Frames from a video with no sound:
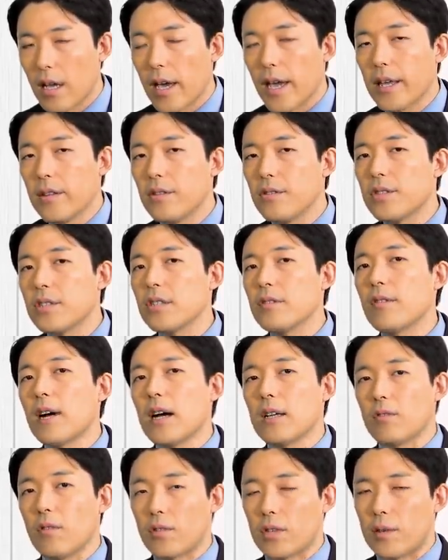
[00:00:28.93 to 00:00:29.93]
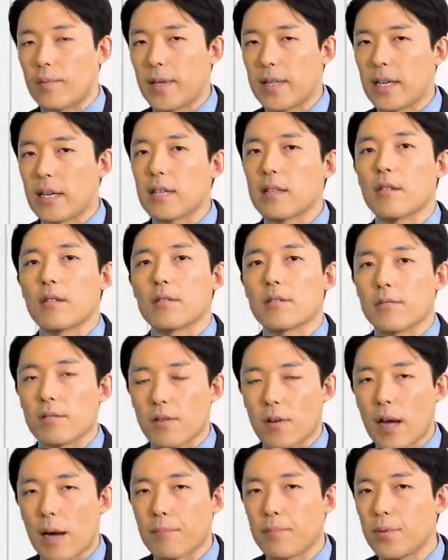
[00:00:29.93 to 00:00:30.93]
NG ワードを決めたりです
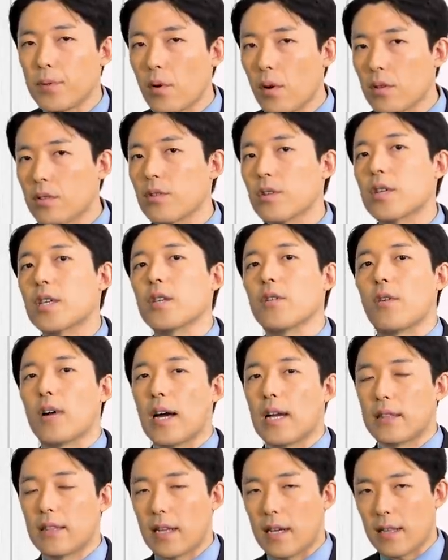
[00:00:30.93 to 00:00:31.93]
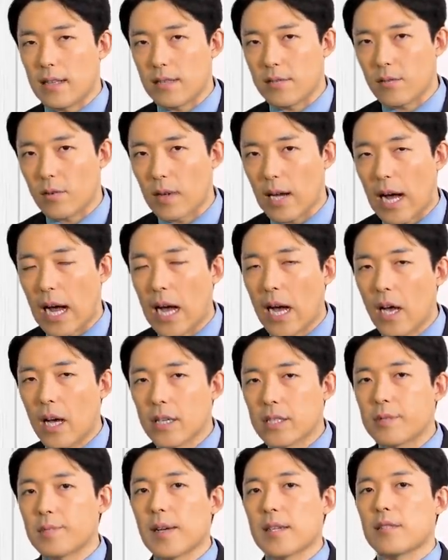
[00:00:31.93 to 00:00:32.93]
とか、ブロック機能があったりですとか
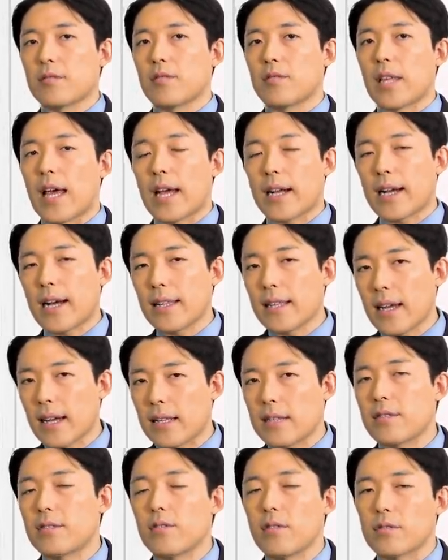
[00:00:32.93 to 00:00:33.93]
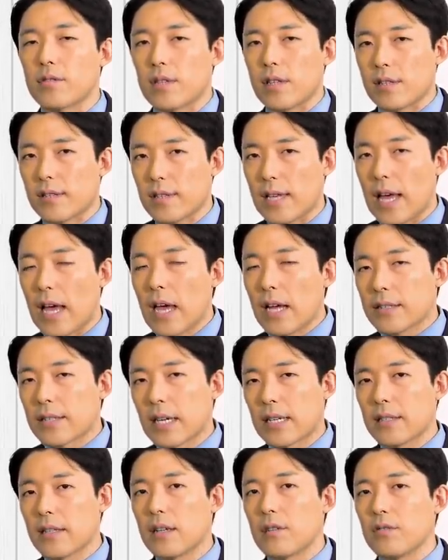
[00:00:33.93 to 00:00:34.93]
しますので、かなり強くですね、
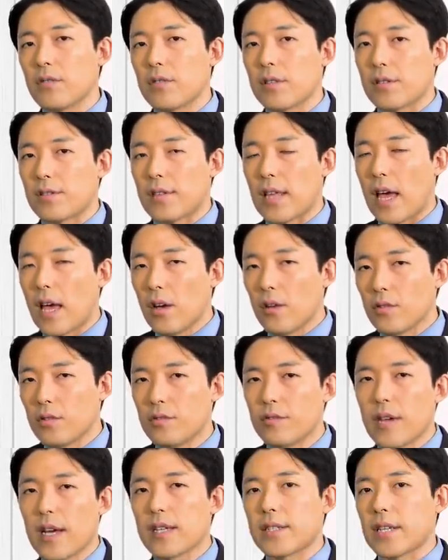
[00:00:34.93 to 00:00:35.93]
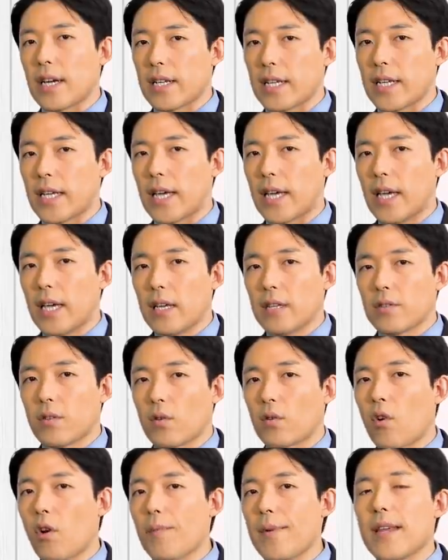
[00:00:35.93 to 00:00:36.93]
チャンネルのですね、運営者に、そ
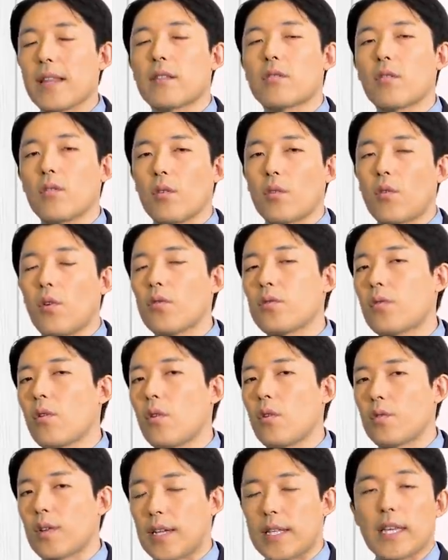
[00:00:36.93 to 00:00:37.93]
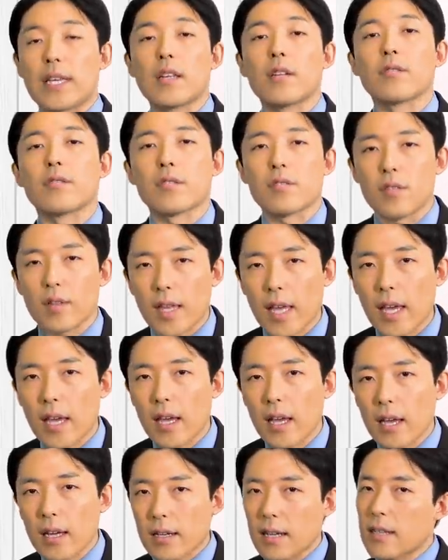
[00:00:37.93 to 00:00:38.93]
のコメントのコントロールができるんですよ
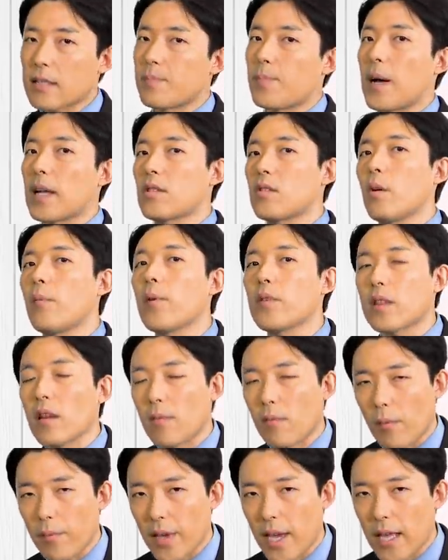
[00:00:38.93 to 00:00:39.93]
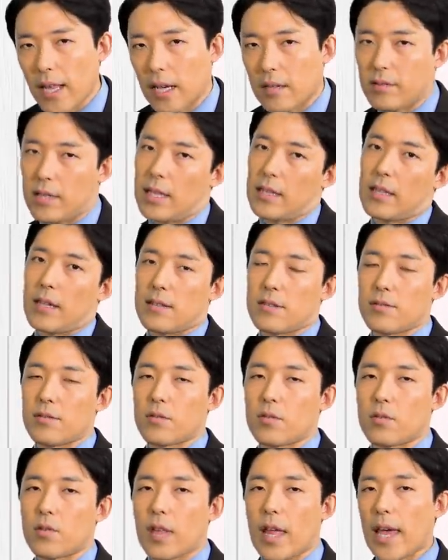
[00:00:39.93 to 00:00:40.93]
ね。かつ、バッドボタンも見えなくなったりす
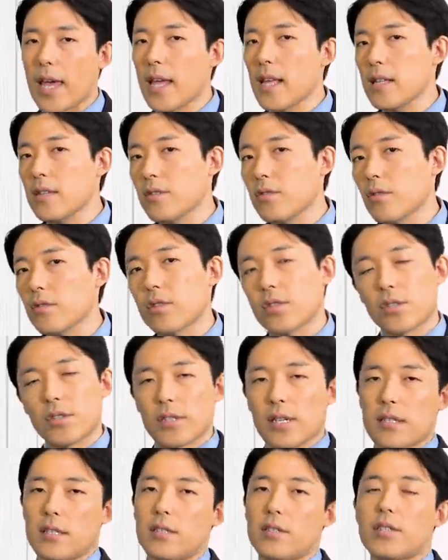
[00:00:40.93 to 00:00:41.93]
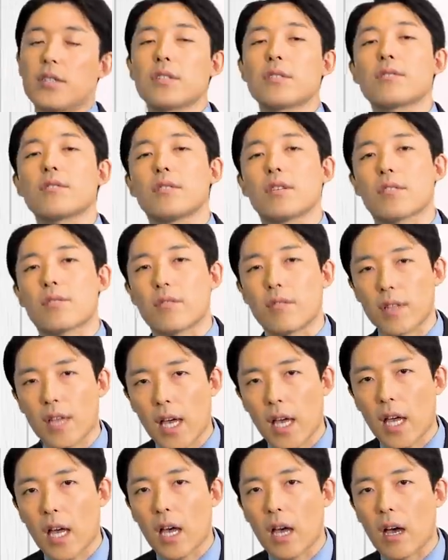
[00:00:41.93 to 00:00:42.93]
ることで、炎上ってしやすしにくいですよ
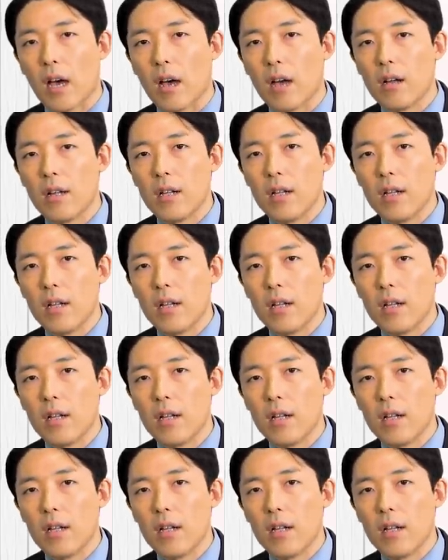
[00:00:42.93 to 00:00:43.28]
ね。